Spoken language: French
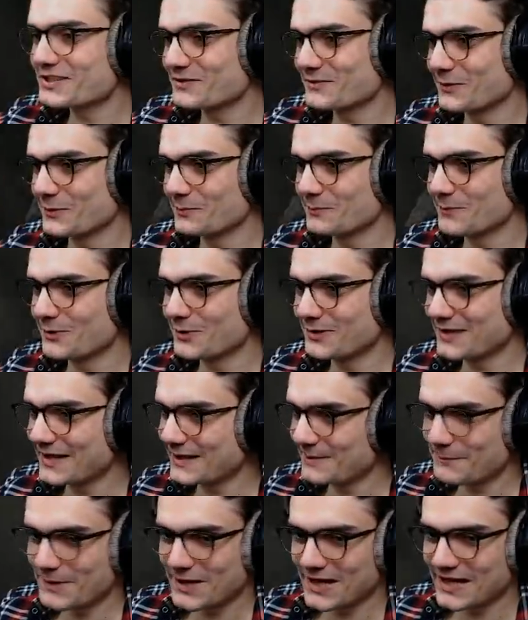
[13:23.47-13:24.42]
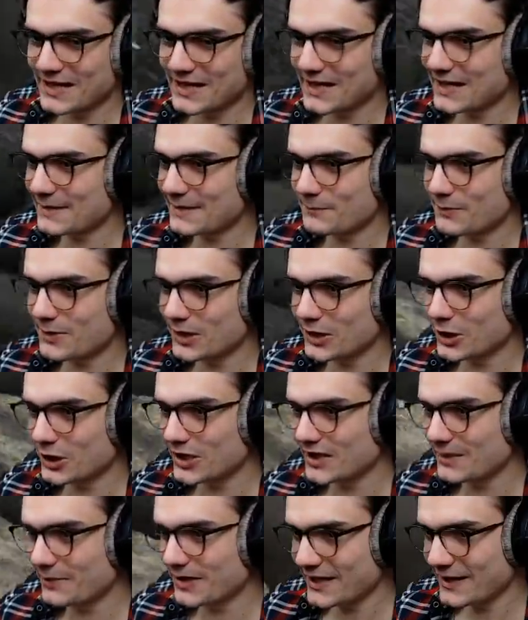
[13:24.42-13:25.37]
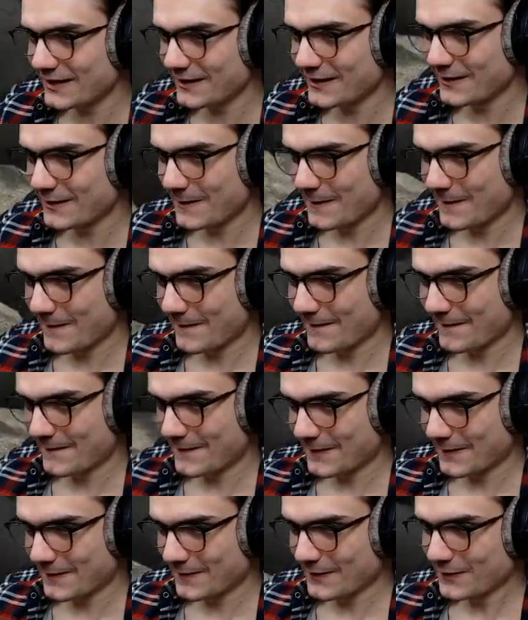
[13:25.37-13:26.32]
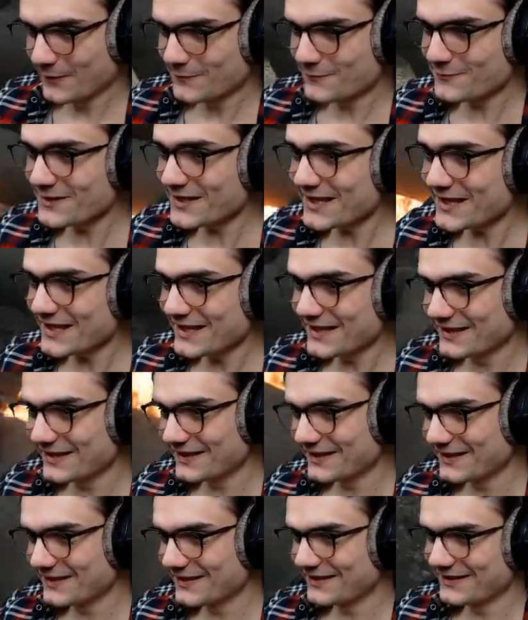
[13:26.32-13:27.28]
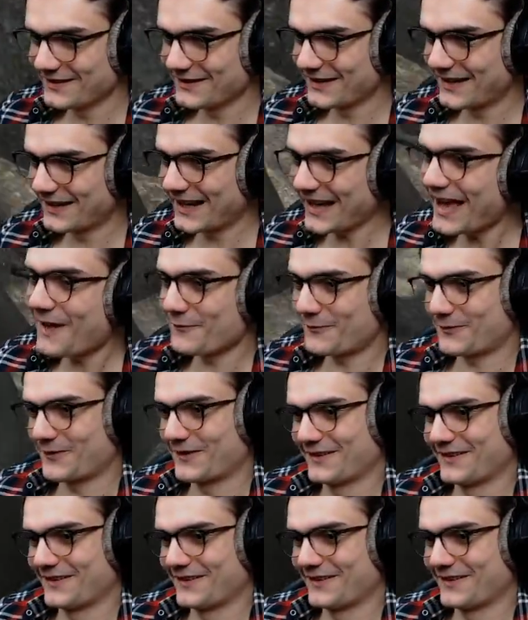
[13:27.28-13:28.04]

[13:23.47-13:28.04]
mon beau DB, les colibris Oui Crève